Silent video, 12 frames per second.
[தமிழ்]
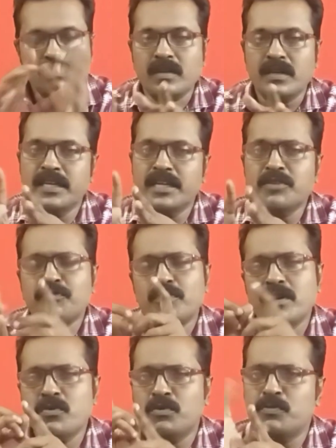இயர்
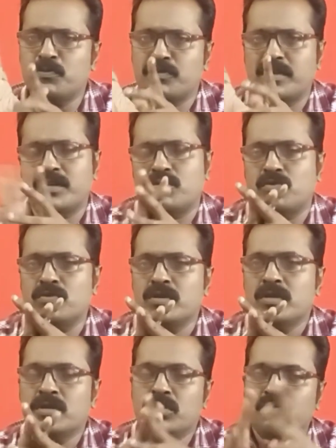ஃபுல்லாக ஒன் புக் தான் இருக்கும்
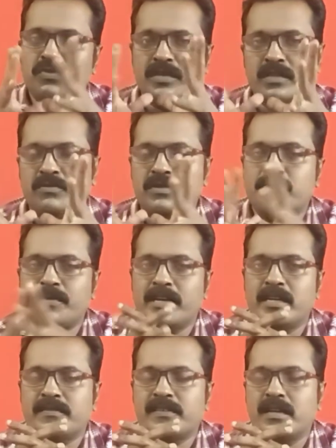ஸோ இதை வந்து நம்ம
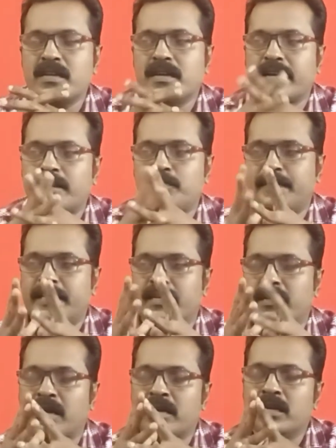என்ன செய்யலாம் கலெக்ட்
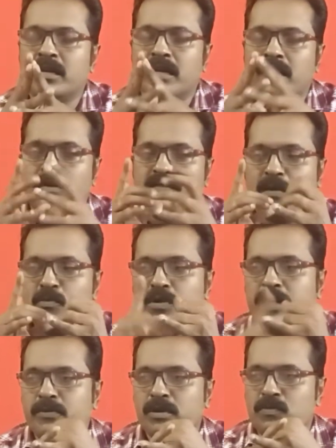பண்ணிக்கலாம் சமூக
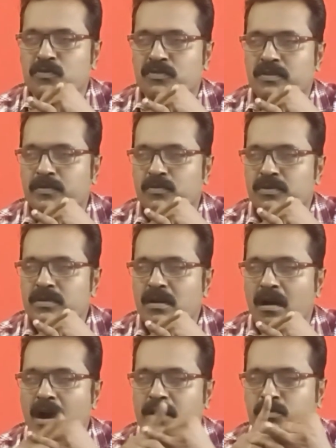அறிவியல் புக்ஸ் நம்ம வந்து
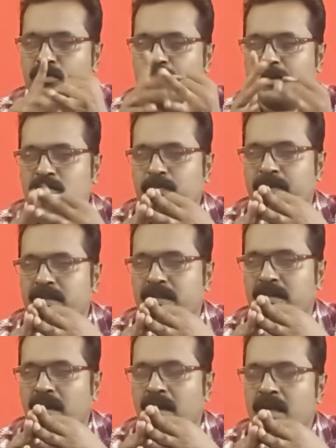ஆறு டு பத்து
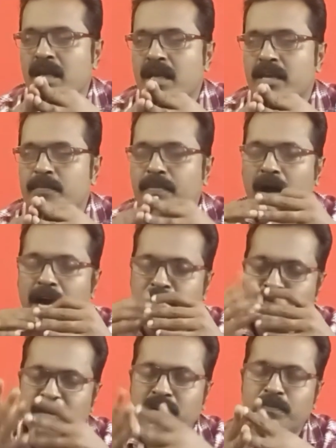பண்ணிக்கலாம் இப்போ
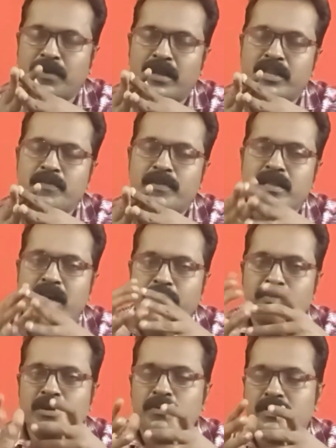அறிவியல் அதே மாதிரி
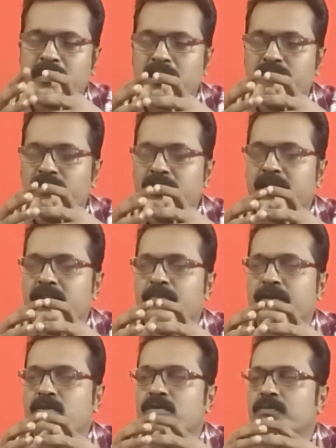அறிவியல் கேள்விகளுக்கு என்ன
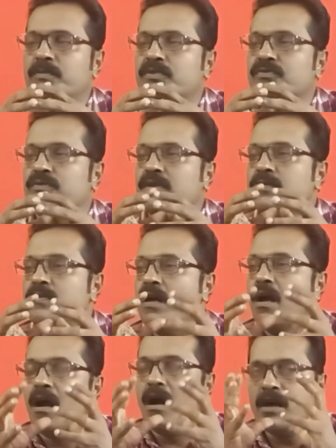பண்ணணும் அப்படின்னு சொன்னால்
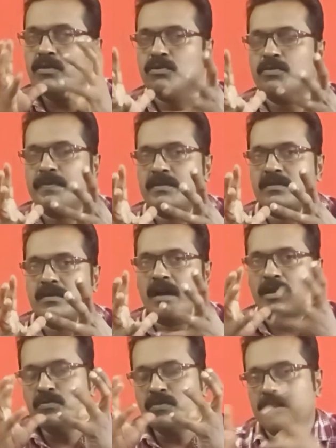ஆறு டு பத்து
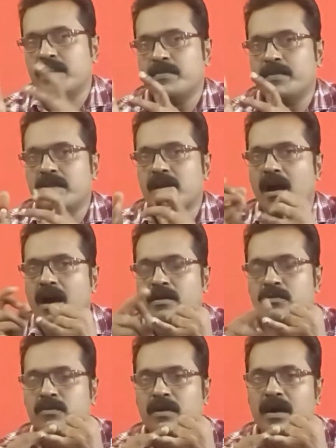அதுவும் அதே மாதிரி
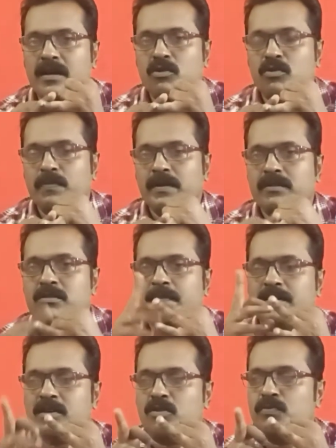ஆறு ஆறாம் வகுப்புலேருந்து
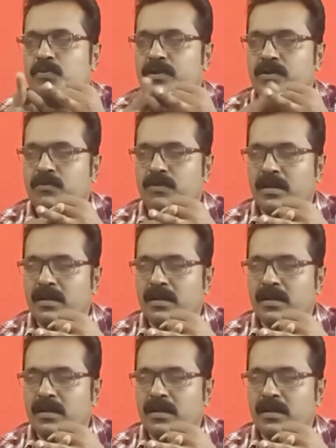பத்தாம் வகுப்பு வரவங்கள